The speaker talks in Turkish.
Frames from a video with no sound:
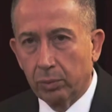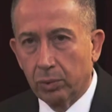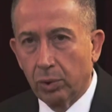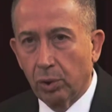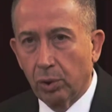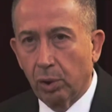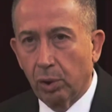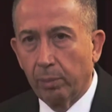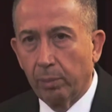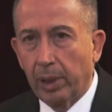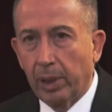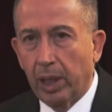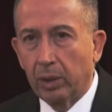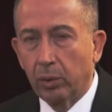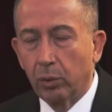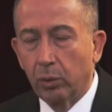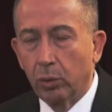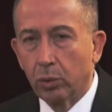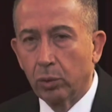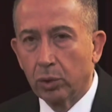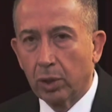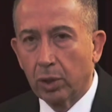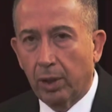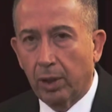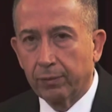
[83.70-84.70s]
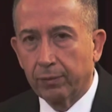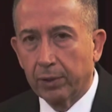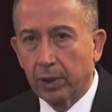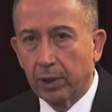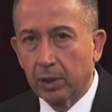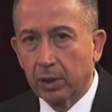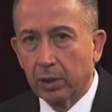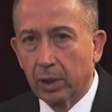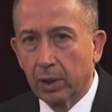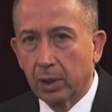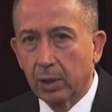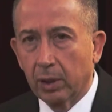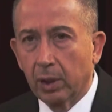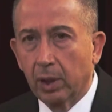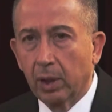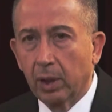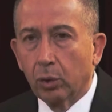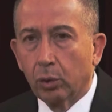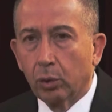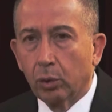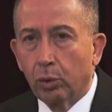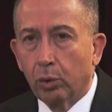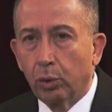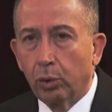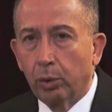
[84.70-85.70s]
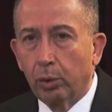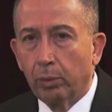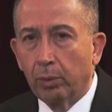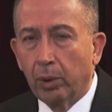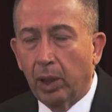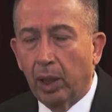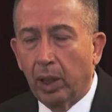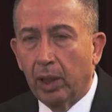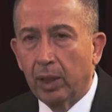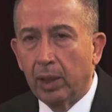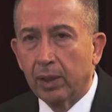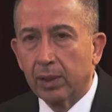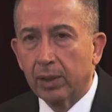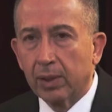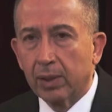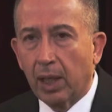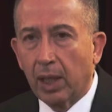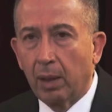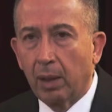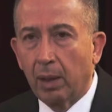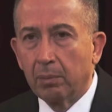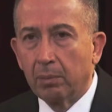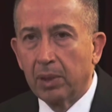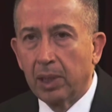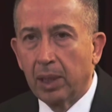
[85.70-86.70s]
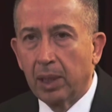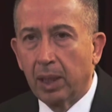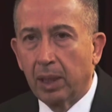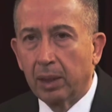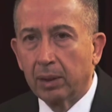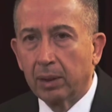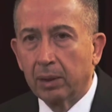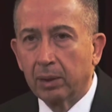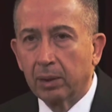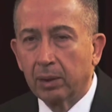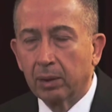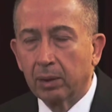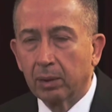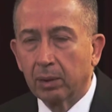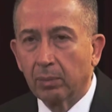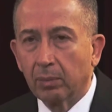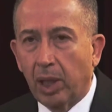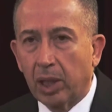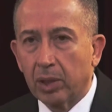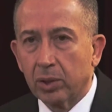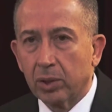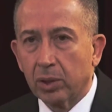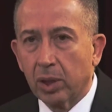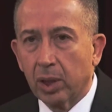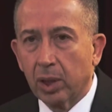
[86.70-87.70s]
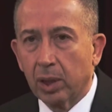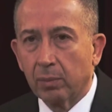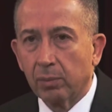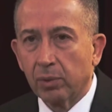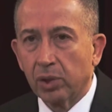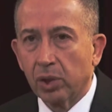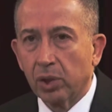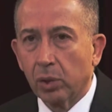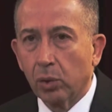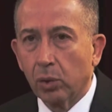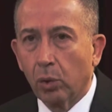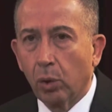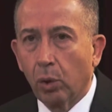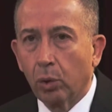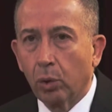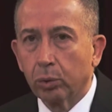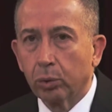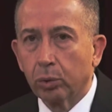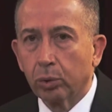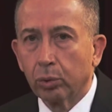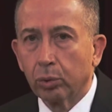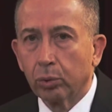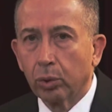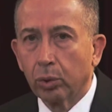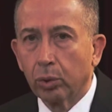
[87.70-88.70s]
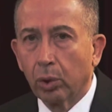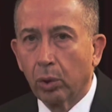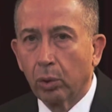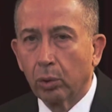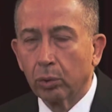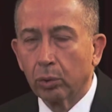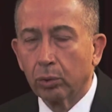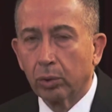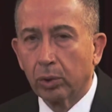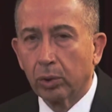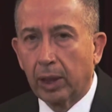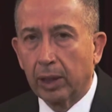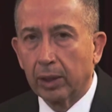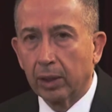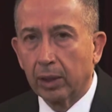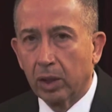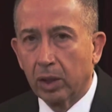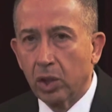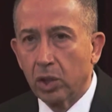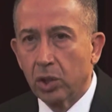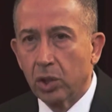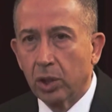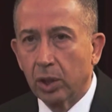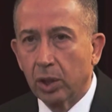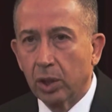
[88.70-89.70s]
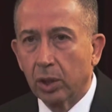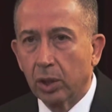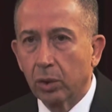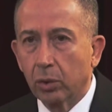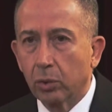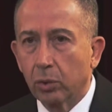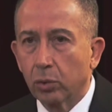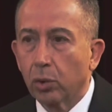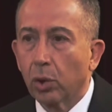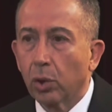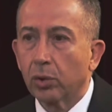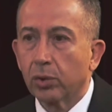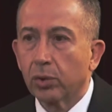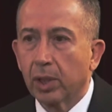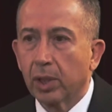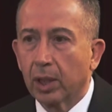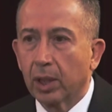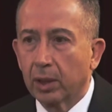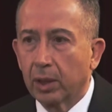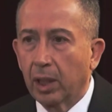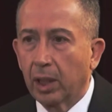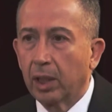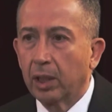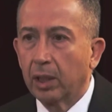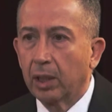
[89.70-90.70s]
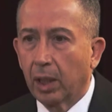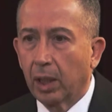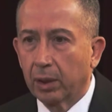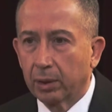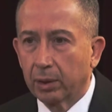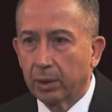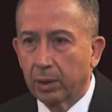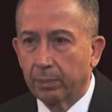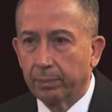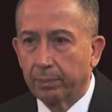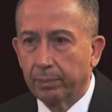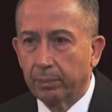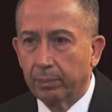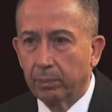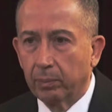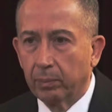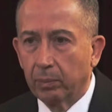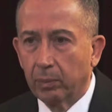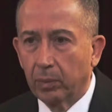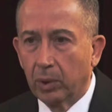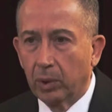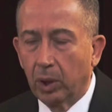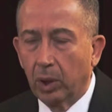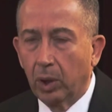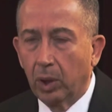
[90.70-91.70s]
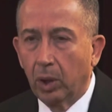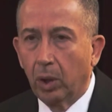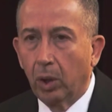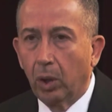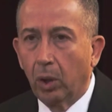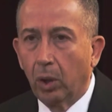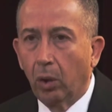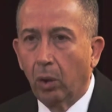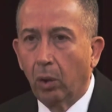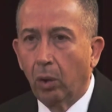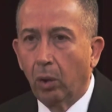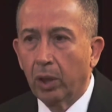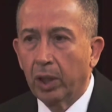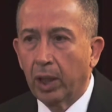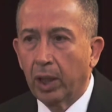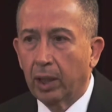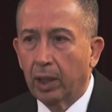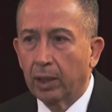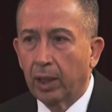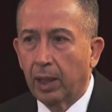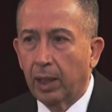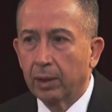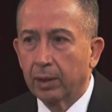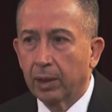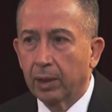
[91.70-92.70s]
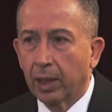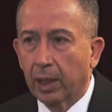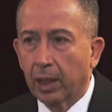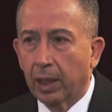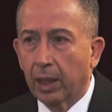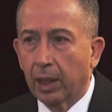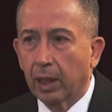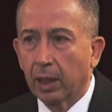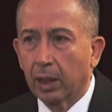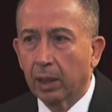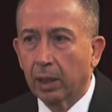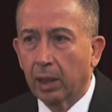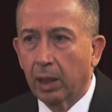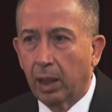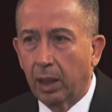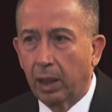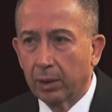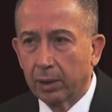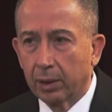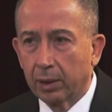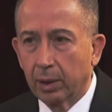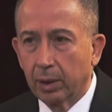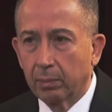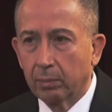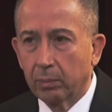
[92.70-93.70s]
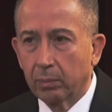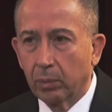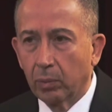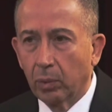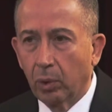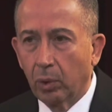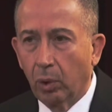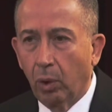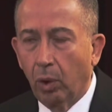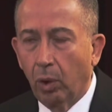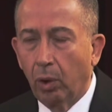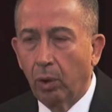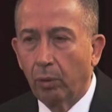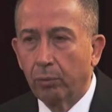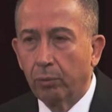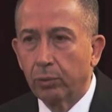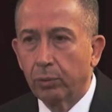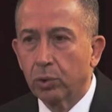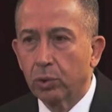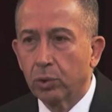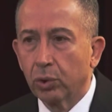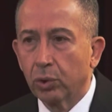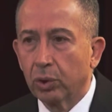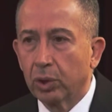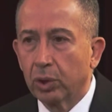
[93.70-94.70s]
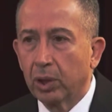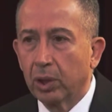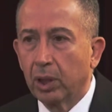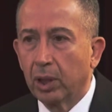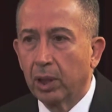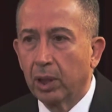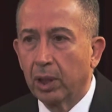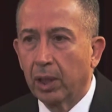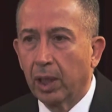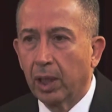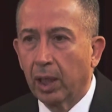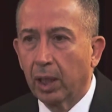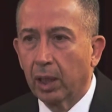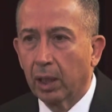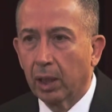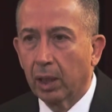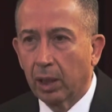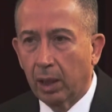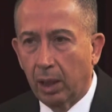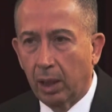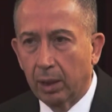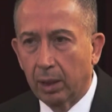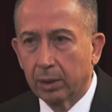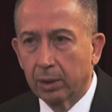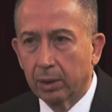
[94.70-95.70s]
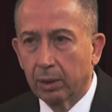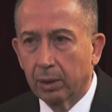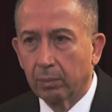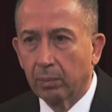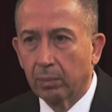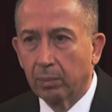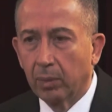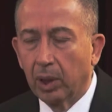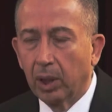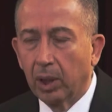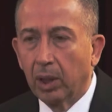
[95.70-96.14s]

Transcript: Çünkü ben 3 haftadır kulüp Ali Samiyen başkanımızın koltuğunda oturan kişinin sözlerine inandım. O yalanlara kandım, o vücut diline kandım.